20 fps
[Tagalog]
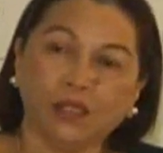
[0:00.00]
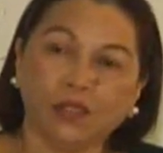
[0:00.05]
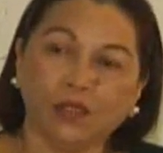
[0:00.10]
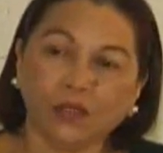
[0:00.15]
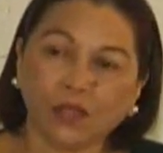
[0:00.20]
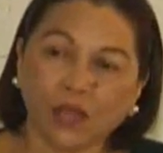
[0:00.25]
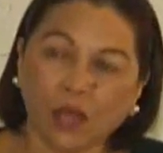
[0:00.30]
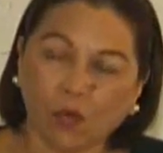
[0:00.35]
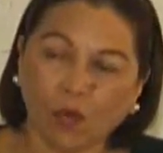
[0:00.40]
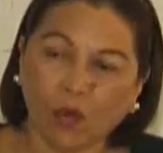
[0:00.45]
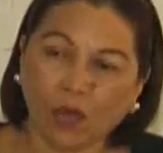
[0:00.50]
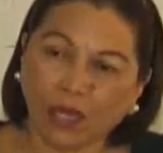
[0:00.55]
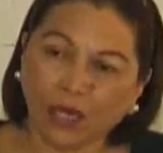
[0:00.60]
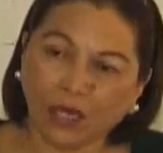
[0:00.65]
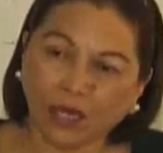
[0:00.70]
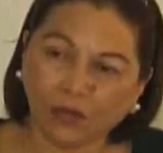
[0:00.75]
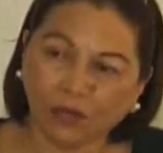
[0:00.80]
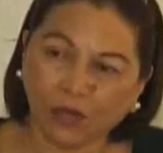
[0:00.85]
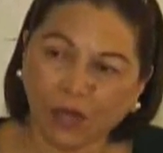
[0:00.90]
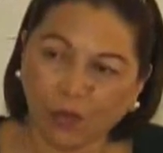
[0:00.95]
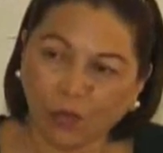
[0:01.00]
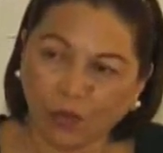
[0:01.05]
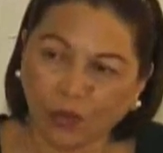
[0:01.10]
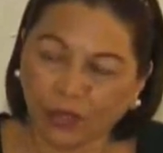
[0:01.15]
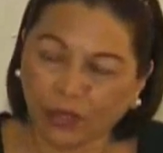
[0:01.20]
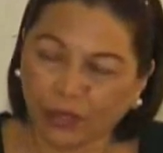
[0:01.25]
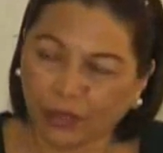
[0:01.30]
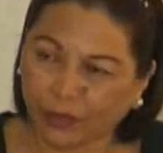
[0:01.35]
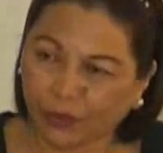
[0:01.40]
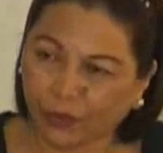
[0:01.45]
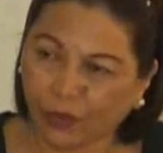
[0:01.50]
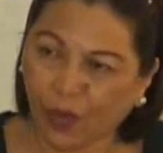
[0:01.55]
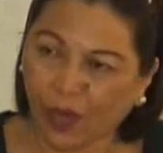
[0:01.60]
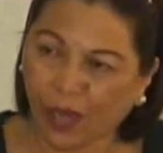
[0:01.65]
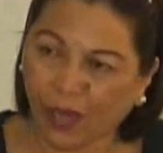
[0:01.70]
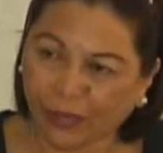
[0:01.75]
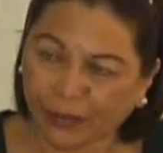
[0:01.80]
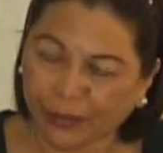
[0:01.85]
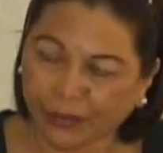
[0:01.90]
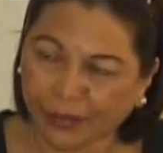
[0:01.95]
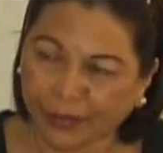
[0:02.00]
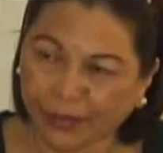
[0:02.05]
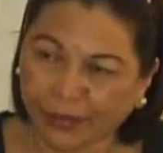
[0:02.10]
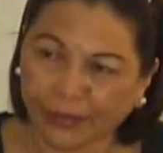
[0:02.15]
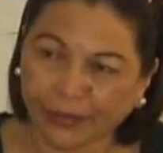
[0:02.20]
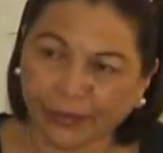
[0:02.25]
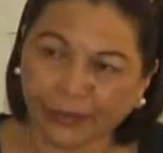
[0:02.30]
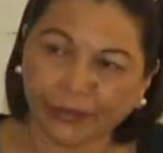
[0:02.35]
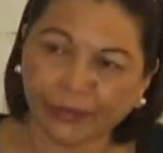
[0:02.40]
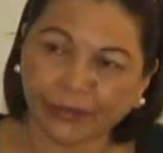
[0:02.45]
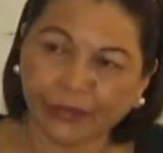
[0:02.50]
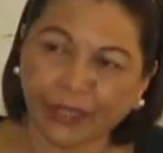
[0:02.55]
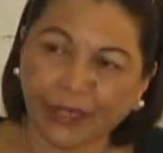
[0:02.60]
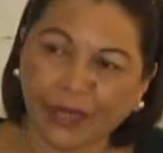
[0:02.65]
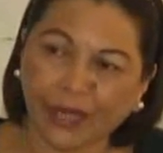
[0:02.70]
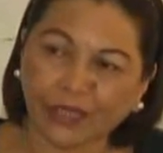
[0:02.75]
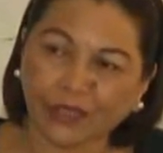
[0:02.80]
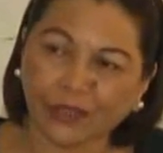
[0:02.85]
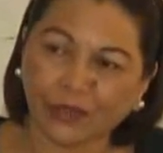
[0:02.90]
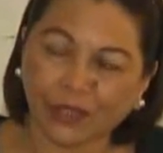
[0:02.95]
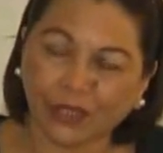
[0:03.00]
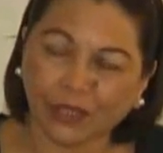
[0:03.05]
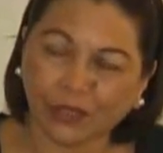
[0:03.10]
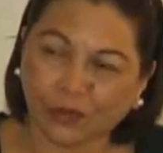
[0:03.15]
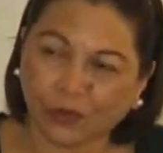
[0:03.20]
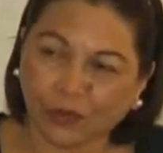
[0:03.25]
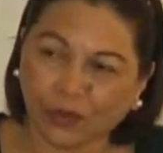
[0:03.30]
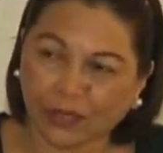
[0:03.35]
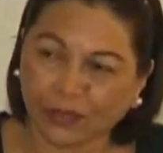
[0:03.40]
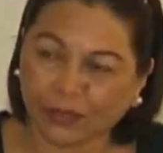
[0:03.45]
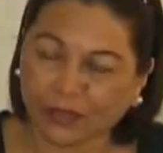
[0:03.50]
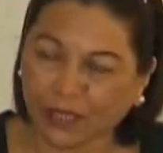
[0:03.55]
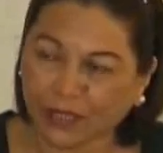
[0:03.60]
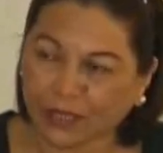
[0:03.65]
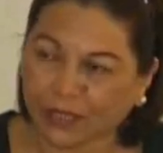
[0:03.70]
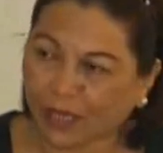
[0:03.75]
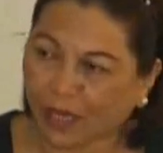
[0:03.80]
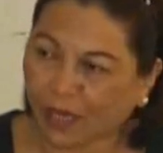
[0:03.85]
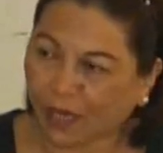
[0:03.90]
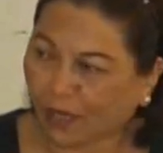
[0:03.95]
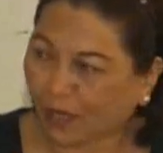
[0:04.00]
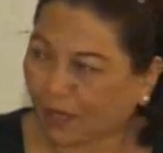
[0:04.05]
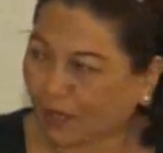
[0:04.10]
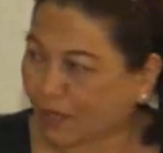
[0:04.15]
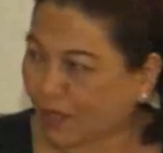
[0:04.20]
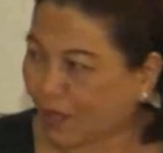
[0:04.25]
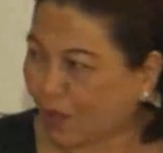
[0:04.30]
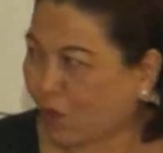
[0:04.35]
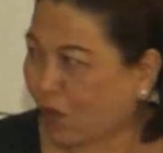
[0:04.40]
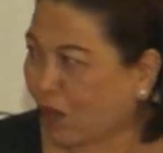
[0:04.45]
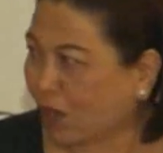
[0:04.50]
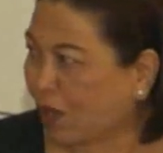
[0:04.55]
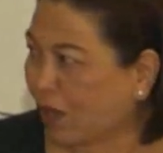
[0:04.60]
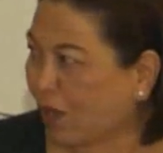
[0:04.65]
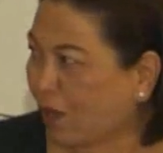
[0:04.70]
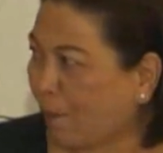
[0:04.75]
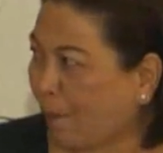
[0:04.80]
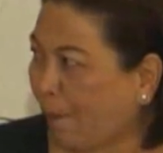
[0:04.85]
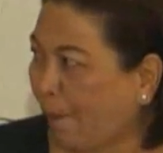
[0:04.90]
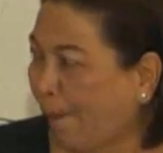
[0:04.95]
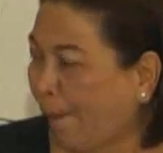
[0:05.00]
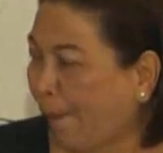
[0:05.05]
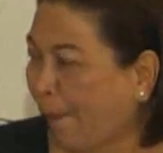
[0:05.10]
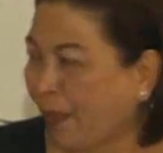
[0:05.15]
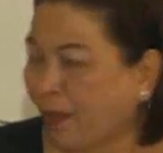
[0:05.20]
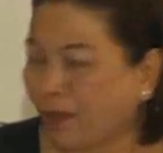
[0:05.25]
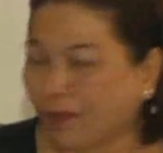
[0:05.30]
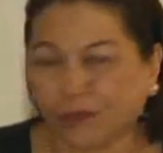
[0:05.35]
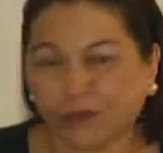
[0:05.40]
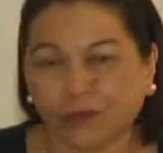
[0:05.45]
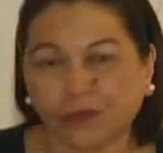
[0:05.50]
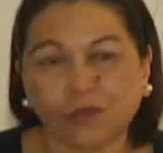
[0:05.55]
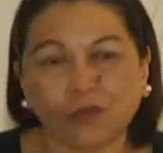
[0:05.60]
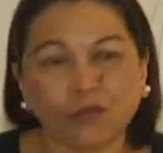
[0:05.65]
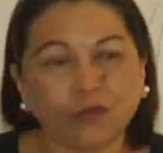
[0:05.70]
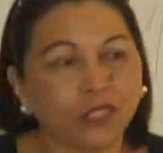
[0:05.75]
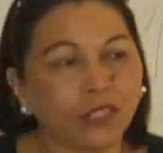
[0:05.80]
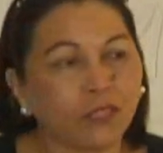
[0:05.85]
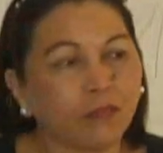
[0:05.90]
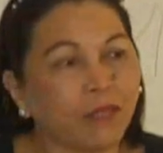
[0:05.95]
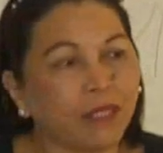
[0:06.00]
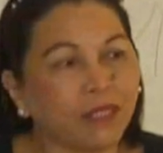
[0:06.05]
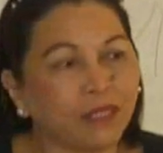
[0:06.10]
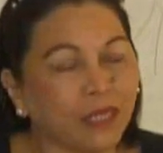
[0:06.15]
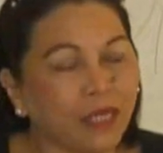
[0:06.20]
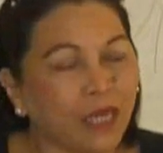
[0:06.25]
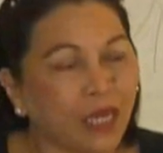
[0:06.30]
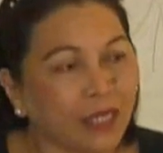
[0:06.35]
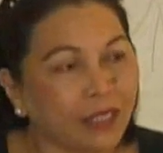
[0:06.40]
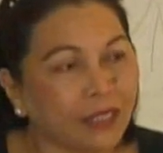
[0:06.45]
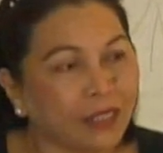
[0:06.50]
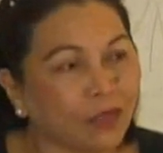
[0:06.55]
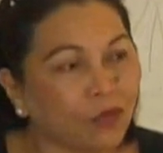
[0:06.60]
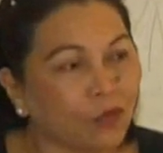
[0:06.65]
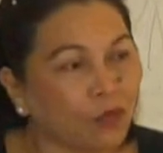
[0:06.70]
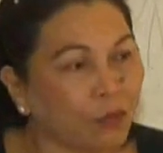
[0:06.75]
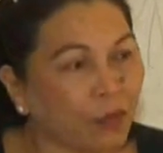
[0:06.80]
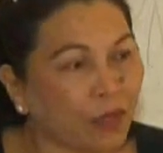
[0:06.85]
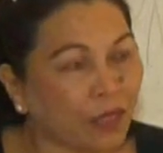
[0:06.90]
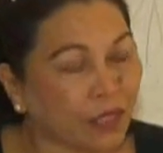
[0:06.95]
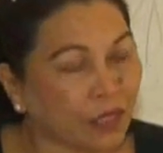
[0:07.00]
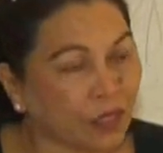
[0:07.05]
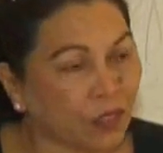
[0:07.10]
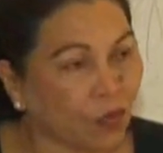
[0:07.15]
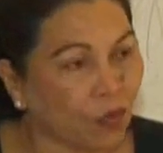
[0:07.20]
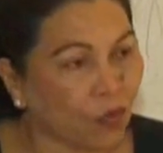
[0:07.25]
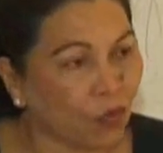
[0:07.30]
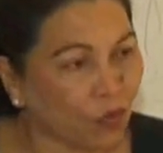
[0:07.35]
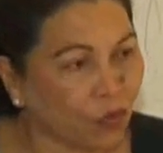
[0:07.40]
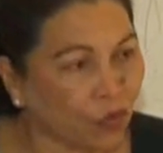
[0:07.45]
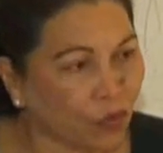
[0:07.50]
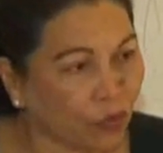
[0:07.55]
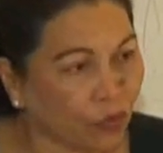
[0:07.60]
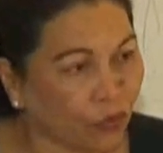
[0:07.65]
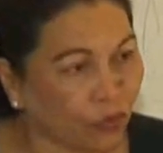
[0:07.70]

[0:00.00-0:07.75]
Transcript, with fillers: Yeah, while on our kuan kanang interaction dito, nag-text na ang asawa nga congressman tagain nako para sa lungon.